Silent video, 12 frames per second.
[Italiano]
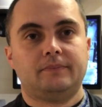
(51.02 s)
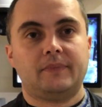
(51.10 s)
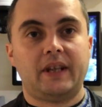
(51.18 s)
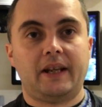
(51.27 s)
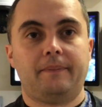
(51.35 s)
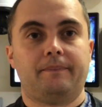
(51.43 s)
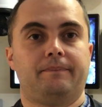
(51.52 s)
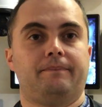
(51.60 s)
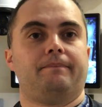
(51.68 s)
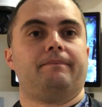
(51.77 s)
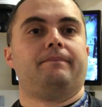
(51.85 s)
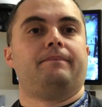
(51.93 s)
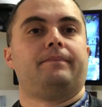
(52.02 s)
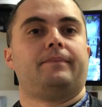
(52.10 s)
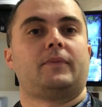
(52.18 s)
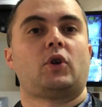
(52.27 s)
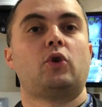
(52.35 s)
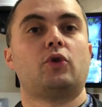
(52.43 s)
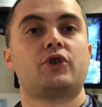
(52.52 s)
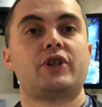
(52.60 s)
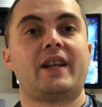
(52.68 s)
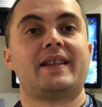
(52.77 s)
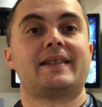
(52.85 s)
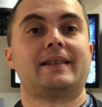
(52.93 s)
di
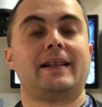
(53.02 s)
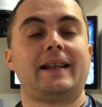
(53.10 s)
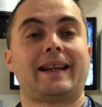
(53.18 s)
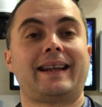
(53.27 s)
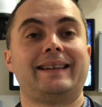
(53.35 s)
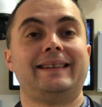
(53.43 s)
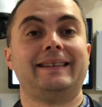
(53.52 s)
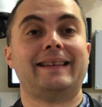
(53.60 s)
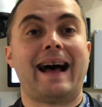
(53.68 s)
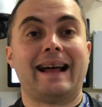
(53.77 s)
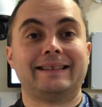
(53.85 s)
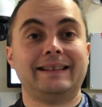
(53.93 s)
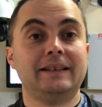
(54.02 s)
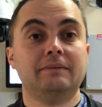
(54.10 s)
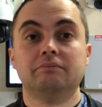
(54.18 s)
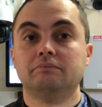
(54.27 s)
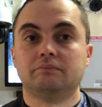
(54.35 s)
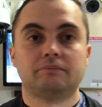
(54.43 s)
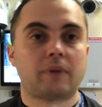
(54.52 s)
conoscenza delle reti dati